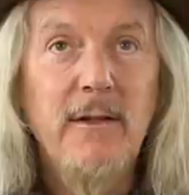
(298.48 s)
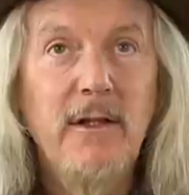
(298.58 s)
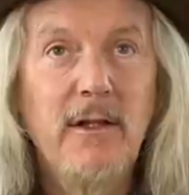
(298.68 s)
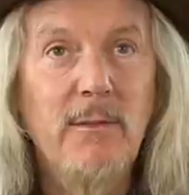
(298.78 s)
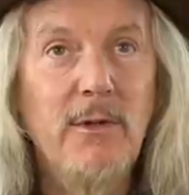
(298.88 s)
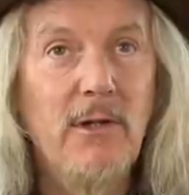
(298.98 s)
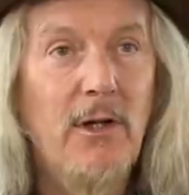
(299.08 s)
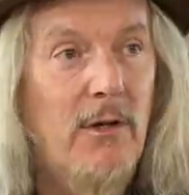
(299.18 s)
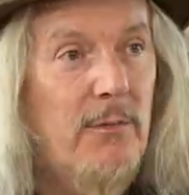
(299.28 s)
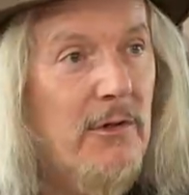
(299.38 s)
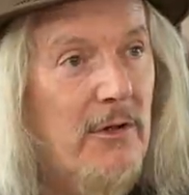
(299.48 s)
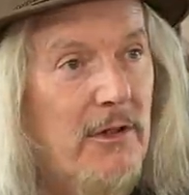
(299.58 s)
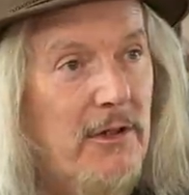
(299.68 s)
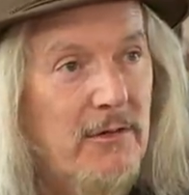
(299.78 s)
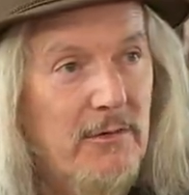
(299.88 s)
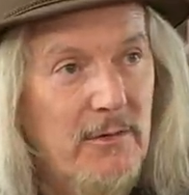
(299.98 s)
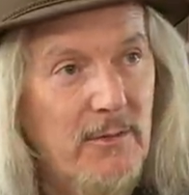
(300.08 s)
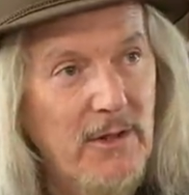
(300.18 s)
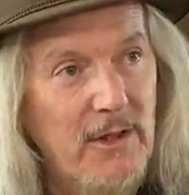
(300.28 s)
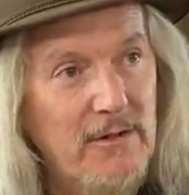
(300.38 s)
die kann man glauben oder nicht.
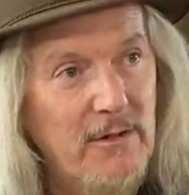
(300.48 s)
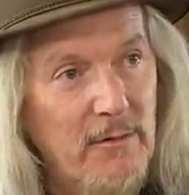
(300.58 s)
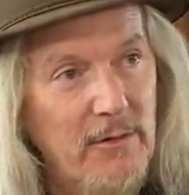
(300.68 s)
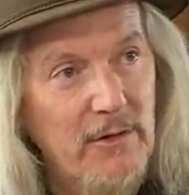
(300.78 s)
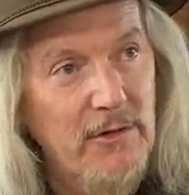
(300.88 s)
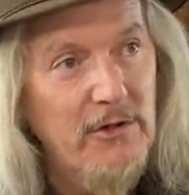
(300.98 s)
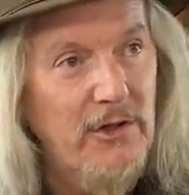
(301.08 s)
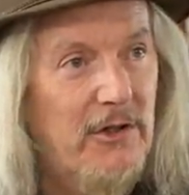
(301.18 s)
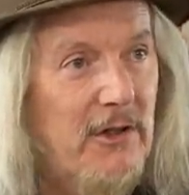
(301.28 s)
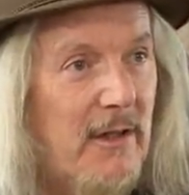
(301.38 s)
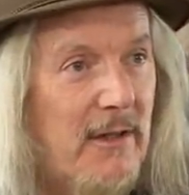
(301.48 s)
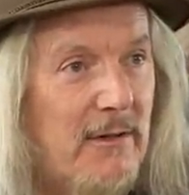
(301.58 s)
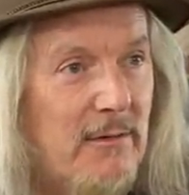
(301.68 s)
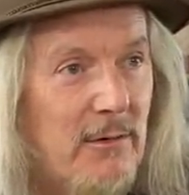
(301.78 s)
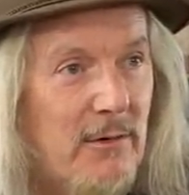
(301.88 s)
Und man kann es auch für eine Geschichte halten.